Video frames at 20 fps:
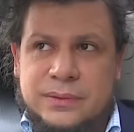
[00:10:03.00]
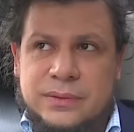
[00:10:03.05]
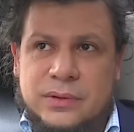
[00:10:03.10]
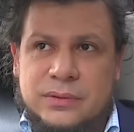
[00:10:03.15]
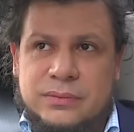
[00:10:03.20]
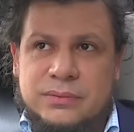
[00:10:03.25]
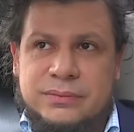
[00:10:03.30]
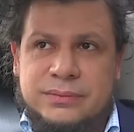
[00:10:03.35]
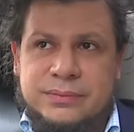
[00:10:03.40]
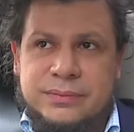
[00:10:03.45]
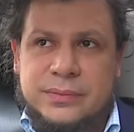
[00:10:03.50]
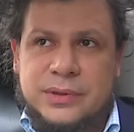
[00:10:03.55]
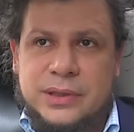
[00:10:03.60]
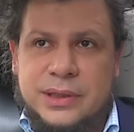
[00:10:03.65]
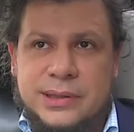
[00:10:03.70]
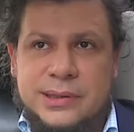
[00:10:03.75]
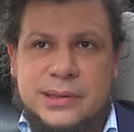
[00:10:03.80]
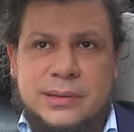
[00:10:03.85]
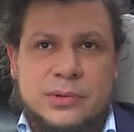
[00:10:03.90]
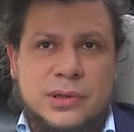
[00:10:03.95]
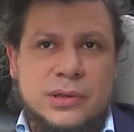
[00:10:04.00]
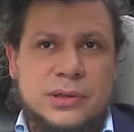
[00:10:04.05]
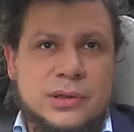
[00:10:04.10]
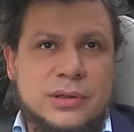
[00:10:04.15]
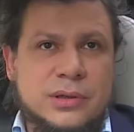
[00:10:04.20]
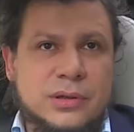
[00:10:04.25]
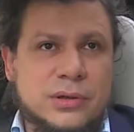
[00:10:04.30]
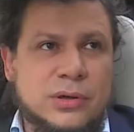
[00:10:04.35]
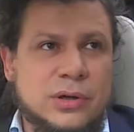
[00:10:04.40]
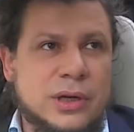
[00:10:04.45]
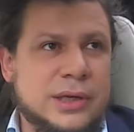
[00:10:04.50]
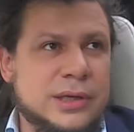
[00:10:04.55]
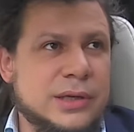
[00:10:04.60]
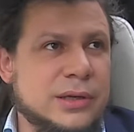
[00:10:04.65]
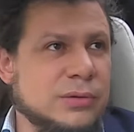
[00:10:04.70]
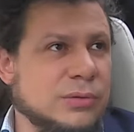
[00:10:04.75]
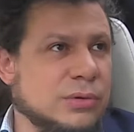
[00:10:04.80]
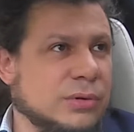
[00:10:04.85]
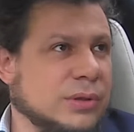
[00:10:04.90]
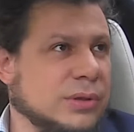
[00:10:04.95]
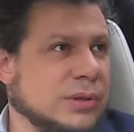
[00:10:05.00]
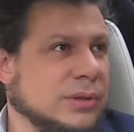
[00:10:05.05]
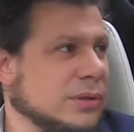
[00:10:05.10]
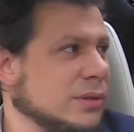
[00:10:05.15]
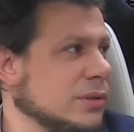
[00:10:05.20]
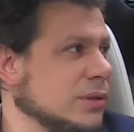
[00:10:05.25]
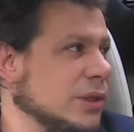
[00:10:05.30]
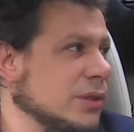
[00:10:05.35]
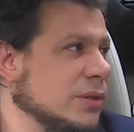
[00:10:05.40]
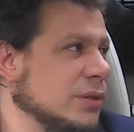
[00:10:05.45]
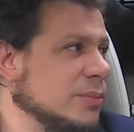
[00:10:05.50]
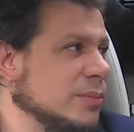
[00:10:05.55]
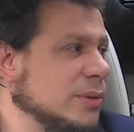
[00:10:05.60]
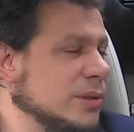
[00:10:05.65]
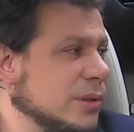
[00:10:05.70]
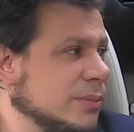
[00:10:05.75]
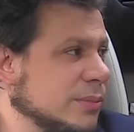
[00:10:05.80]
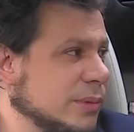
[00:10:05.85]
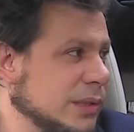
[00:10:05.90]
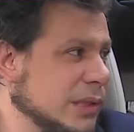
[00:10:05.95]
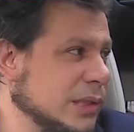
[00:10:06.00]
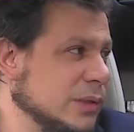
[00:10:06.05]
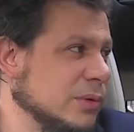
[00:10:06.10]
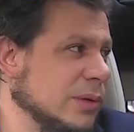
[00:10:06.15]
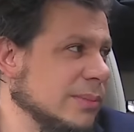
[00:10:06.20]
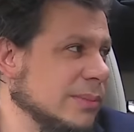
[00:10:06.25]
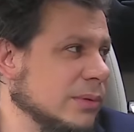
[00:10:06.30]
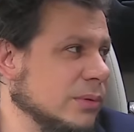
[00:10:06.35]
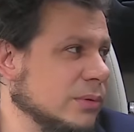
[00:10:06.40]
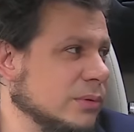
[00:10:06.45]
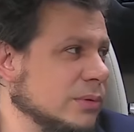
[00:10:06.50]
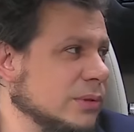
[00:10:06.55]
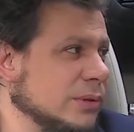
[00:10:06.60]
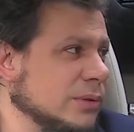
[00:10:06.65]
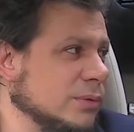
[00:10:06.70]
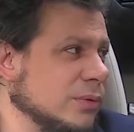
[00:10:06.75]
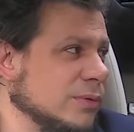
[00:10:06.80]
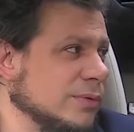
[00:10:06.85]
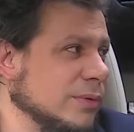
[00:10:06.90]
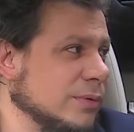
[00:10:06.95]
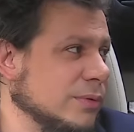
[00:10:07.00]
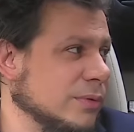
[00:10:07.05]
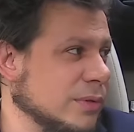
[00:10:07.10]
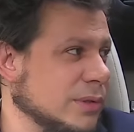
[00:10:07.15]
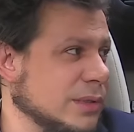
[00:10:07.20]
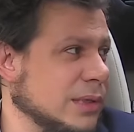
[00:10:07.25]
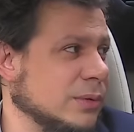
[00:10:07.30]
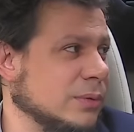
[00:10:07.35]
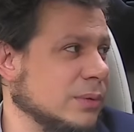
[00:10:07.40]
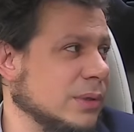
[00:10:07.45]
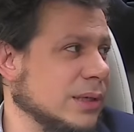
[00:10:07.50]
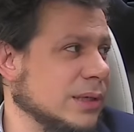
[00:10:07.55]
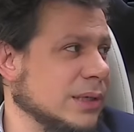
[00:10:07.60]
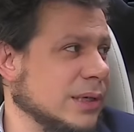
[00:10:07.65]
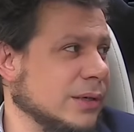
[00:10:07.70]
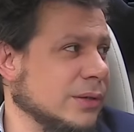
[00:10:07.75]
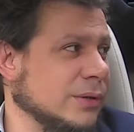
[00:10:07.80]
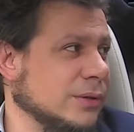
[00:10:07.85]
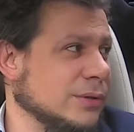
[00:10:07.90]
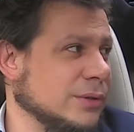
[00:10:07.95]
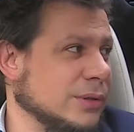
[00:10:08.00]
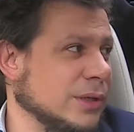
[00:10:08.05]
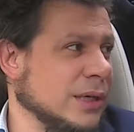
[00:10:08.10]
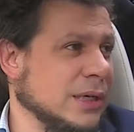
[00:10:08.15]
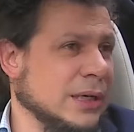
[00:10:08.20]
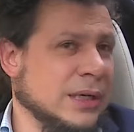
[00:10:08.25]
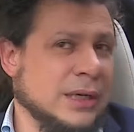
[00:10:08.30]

no, nie znam żadnego kolegi, który czegoś by sobie nie złamał, nie urwał wiązadła jakiegoś. Mm.